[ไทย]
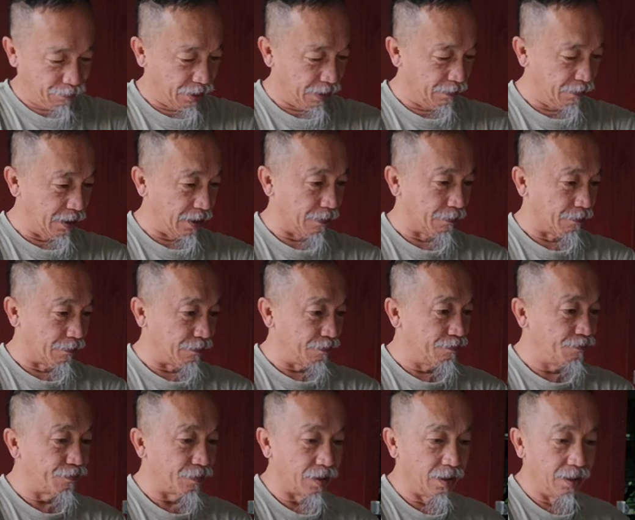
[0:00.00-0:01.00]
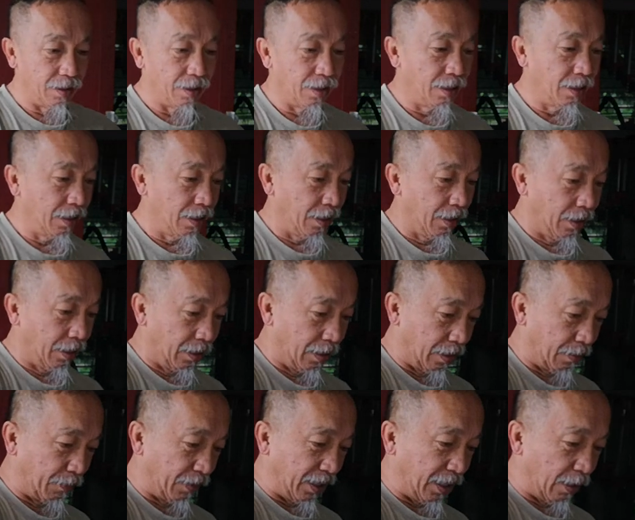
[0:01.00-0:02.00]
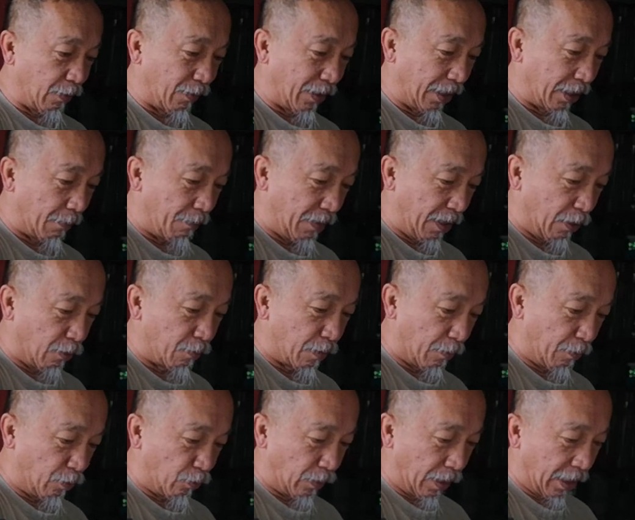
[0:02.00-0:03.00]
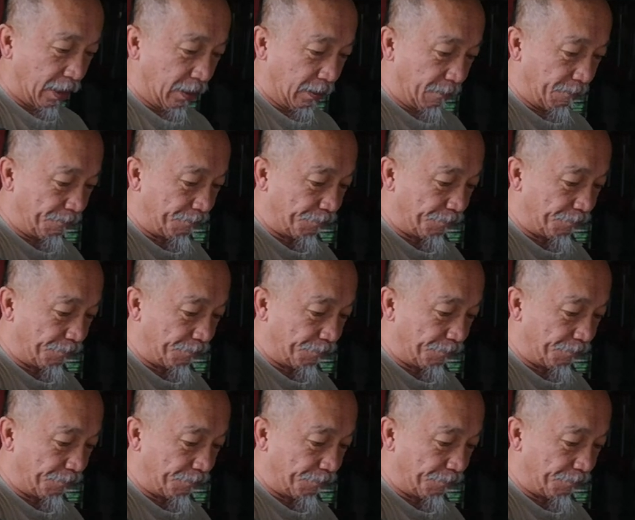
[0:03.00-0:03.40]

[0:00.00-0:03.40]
พรีเมียมแล้วมันเกี่ยวอะไรกับแมวป่าไม่รู้นะ